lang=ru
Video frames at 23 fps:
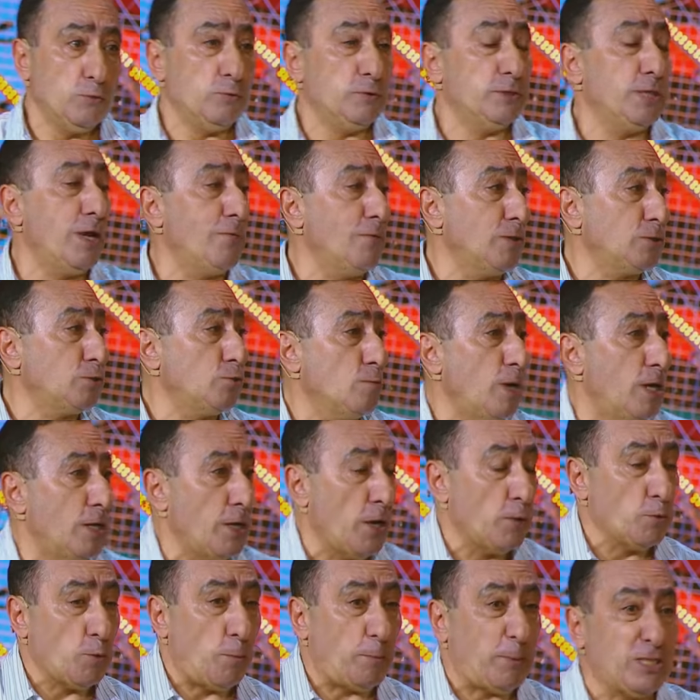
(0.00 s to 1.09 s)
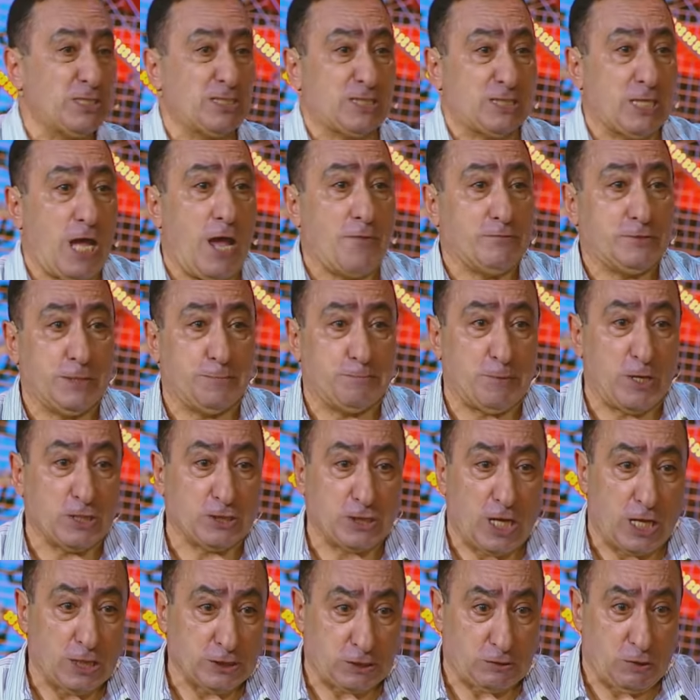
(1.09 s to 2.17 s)
Я вас умоляю, ну представьте,
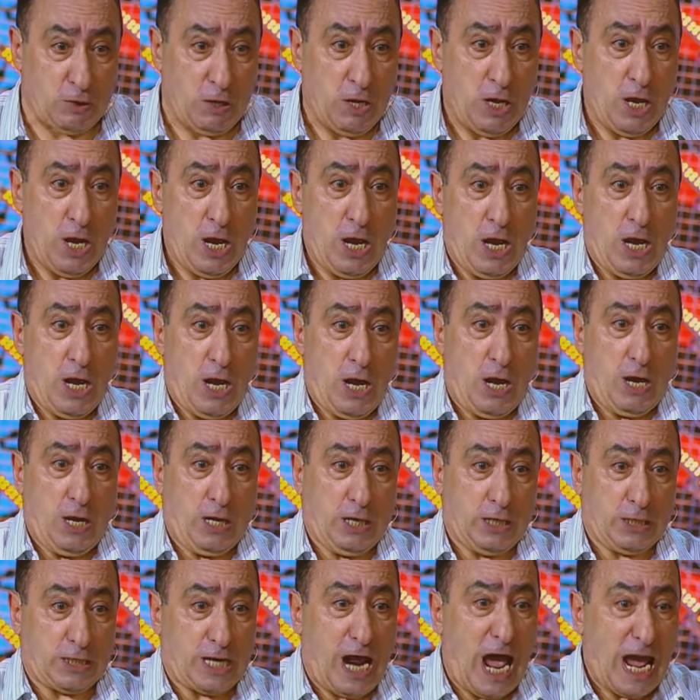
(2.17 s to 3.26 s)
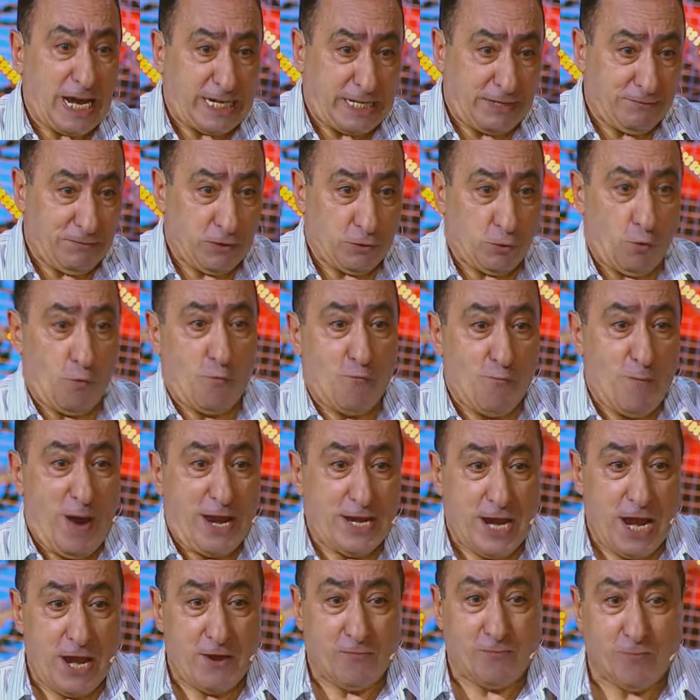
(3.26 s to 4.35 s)
пожалуйста, раковину в
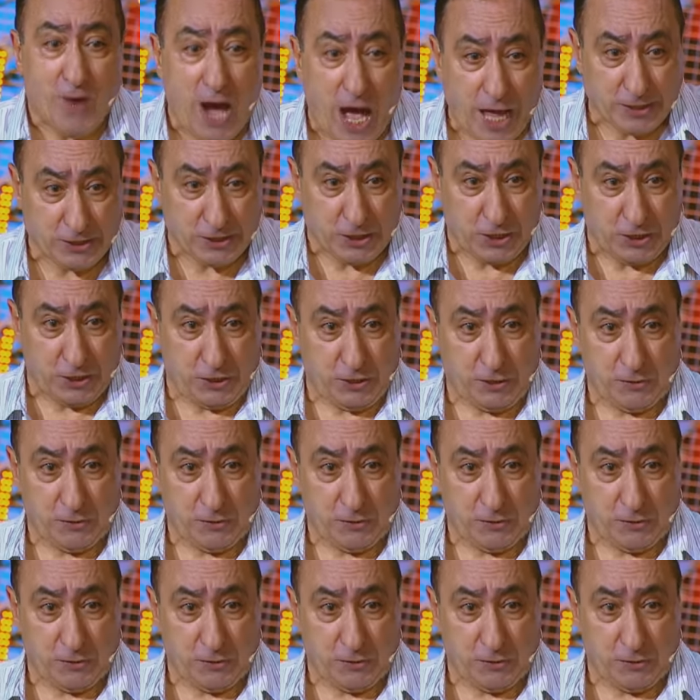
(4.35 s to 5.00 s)
моей ванной.